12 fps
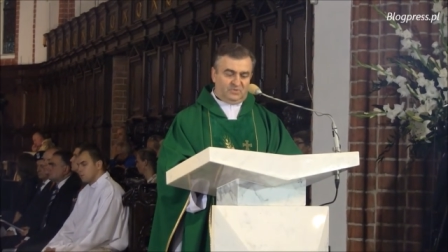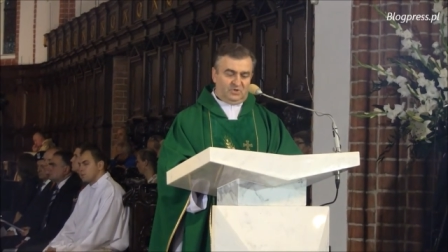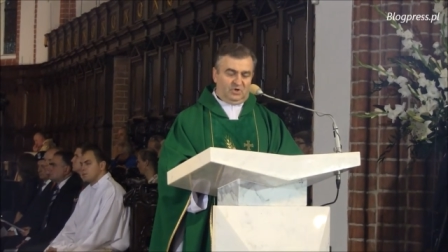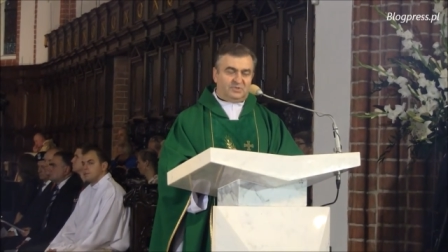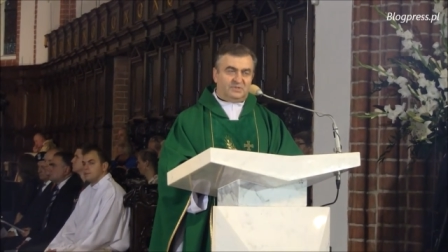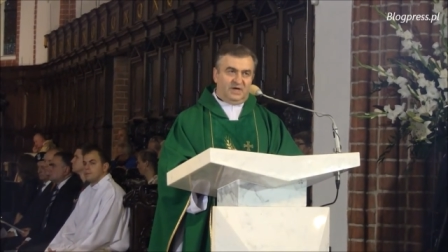
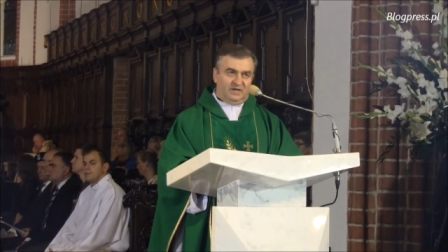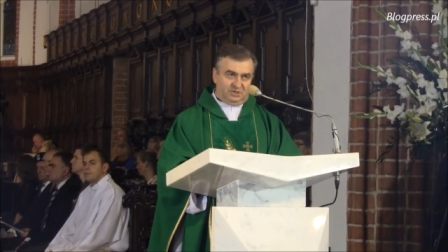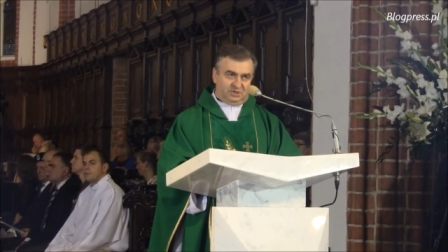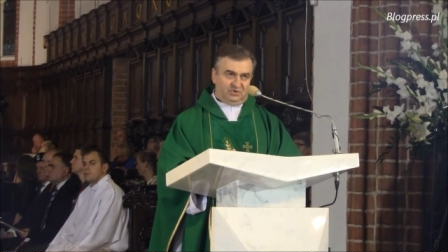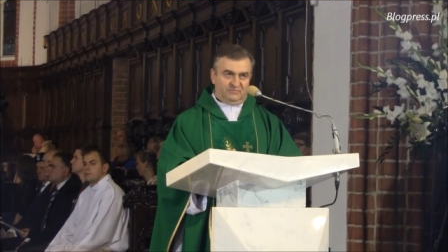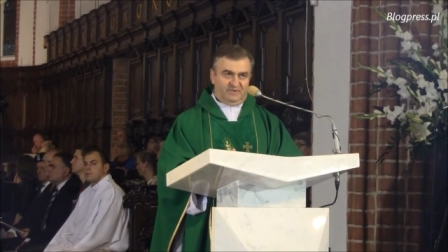oddali
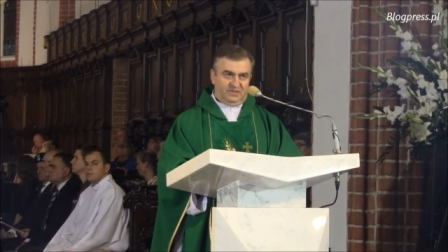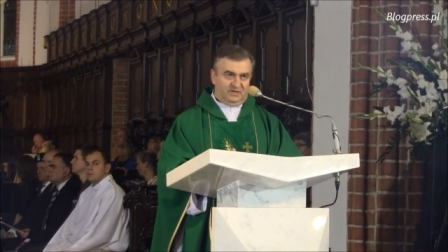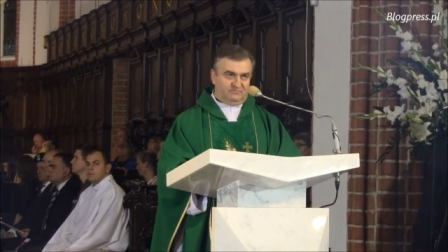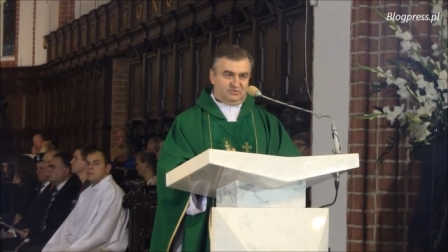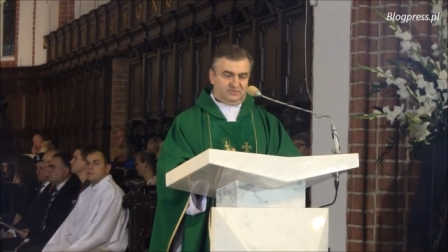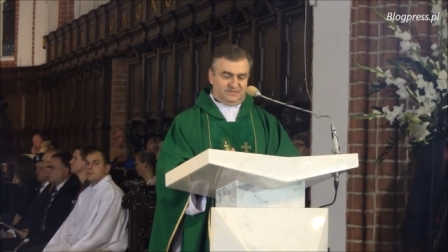się od Pana
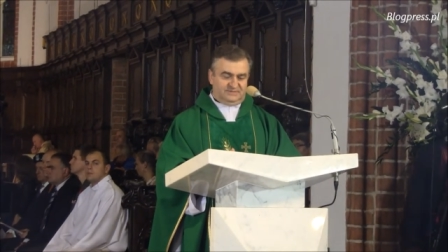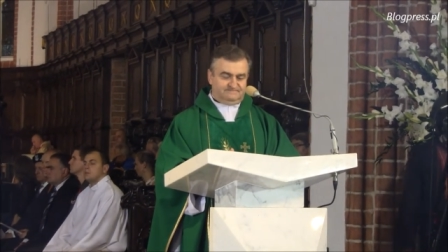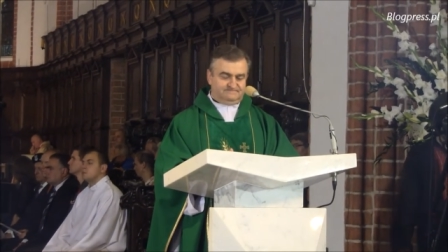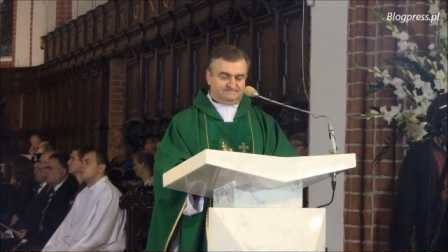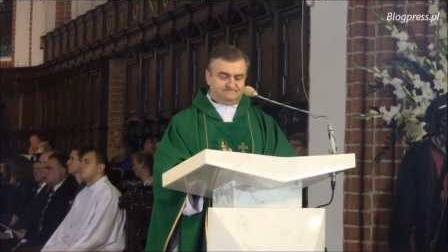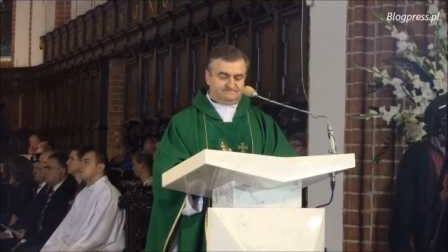Boga
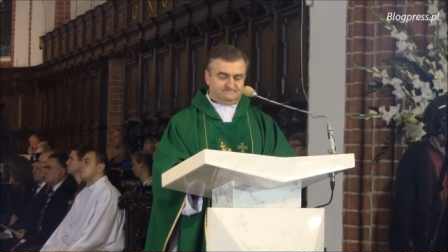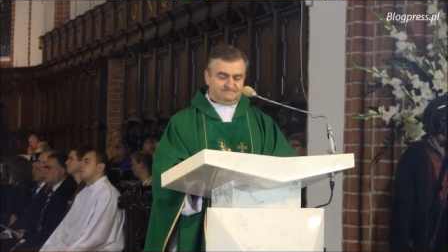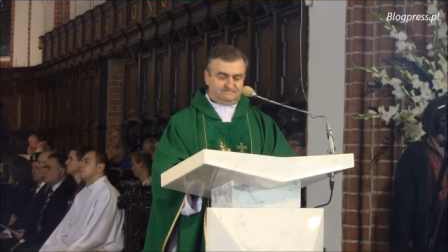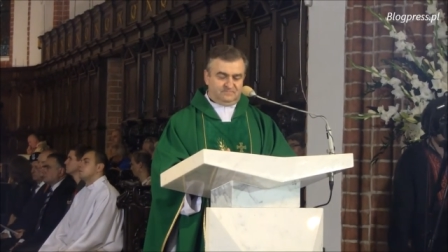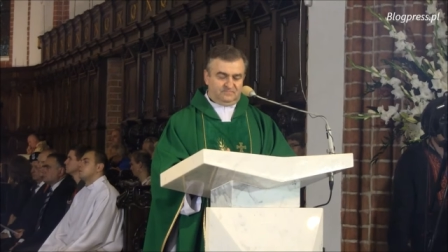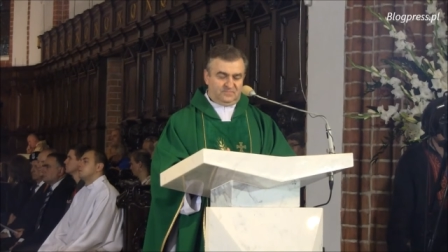
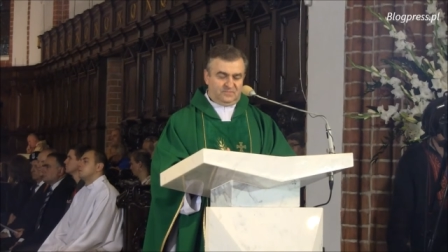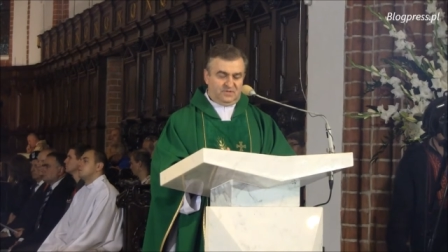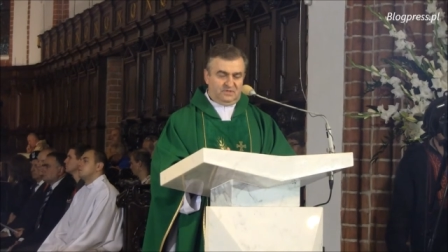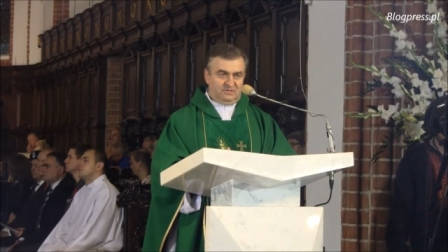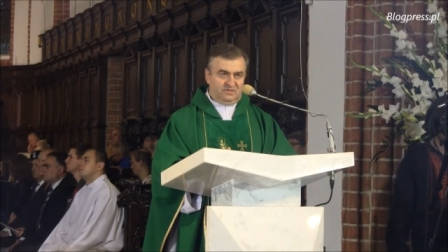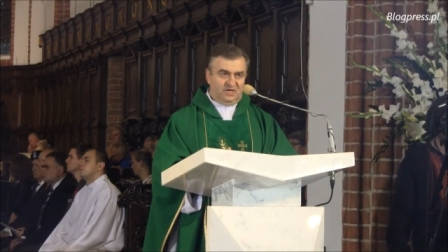
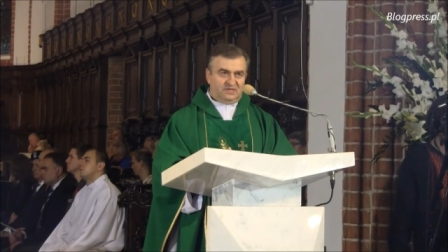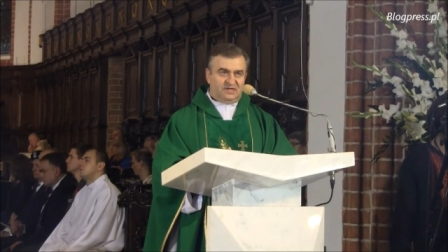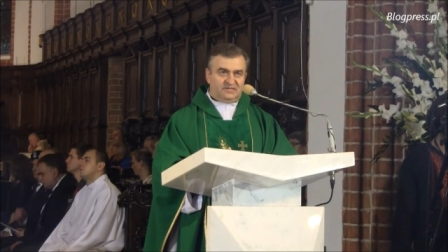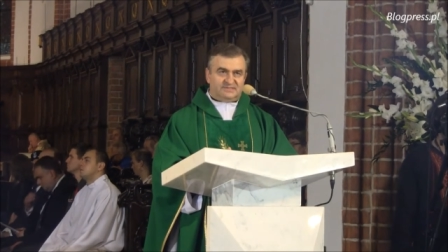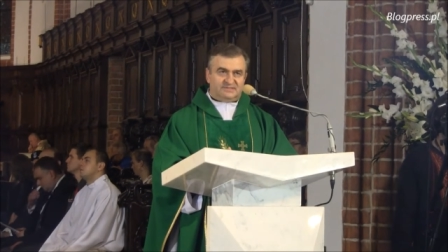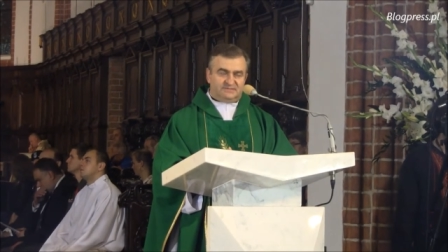
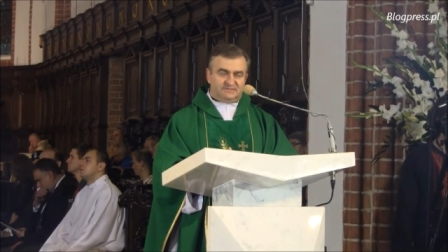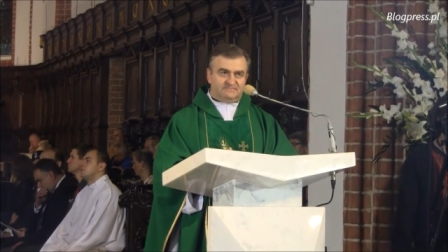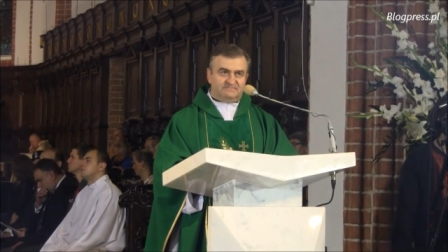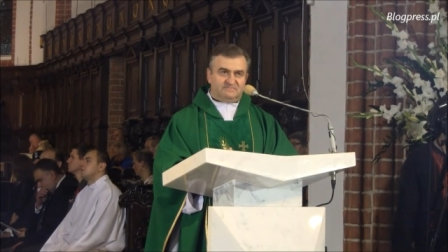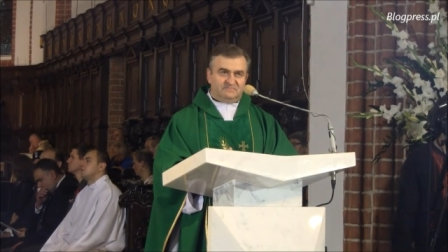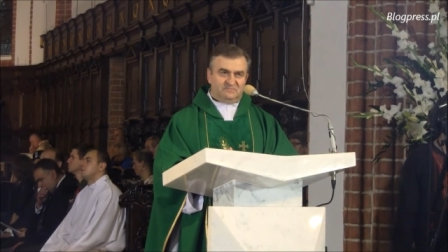Nieraz
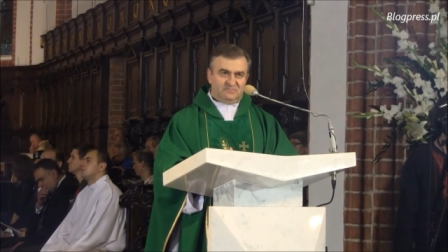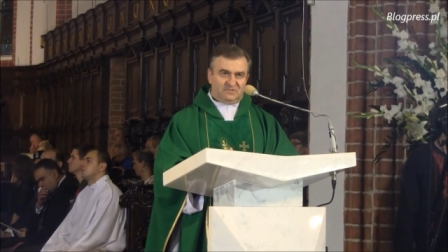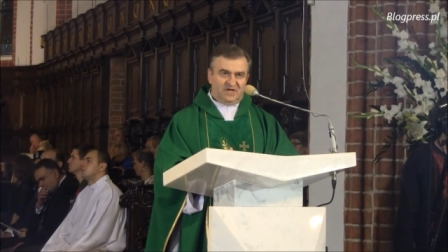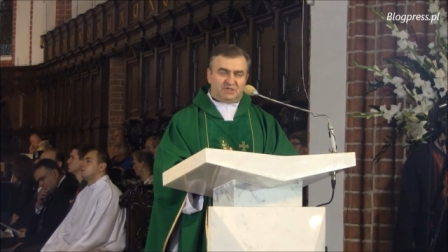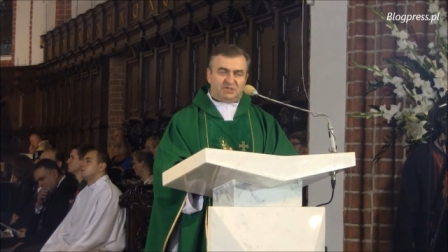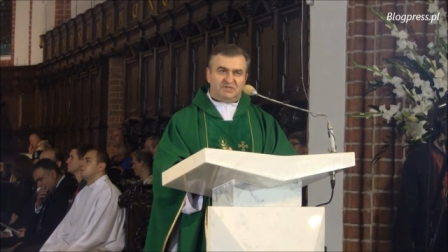
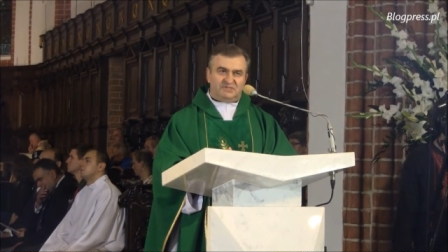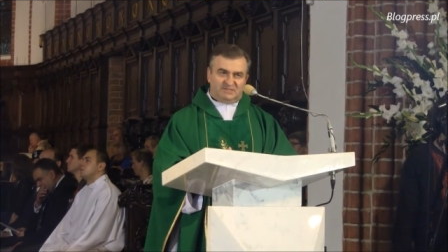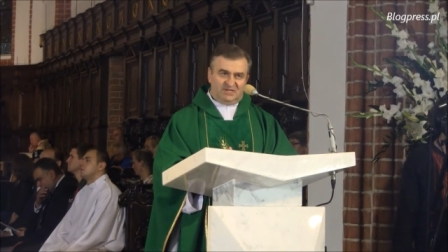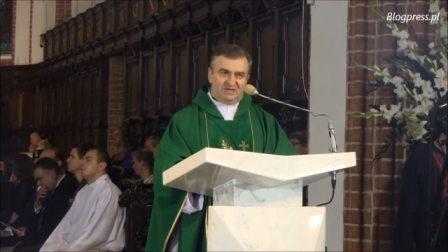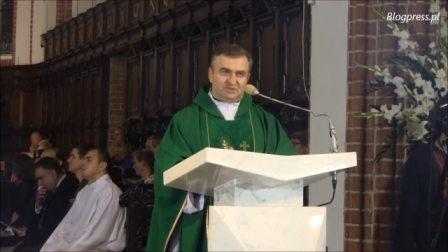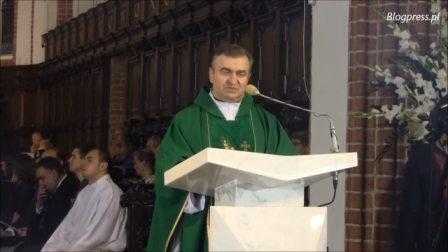tak się
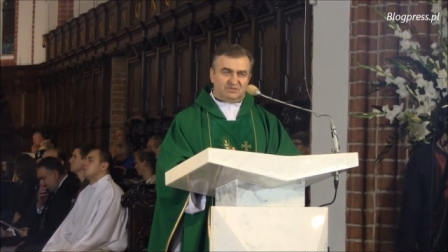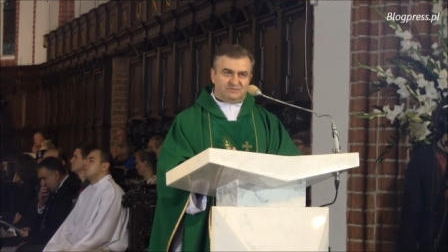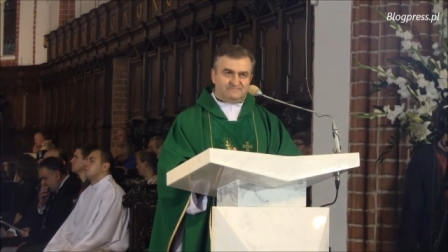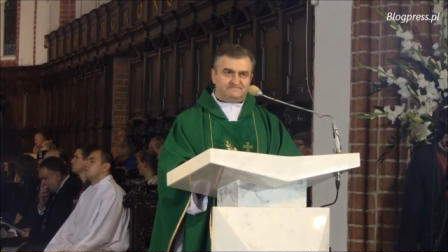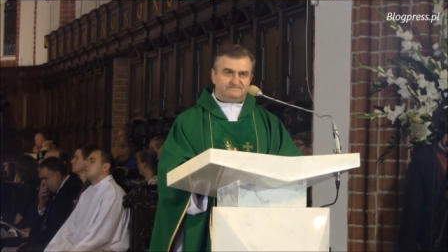zdarzy,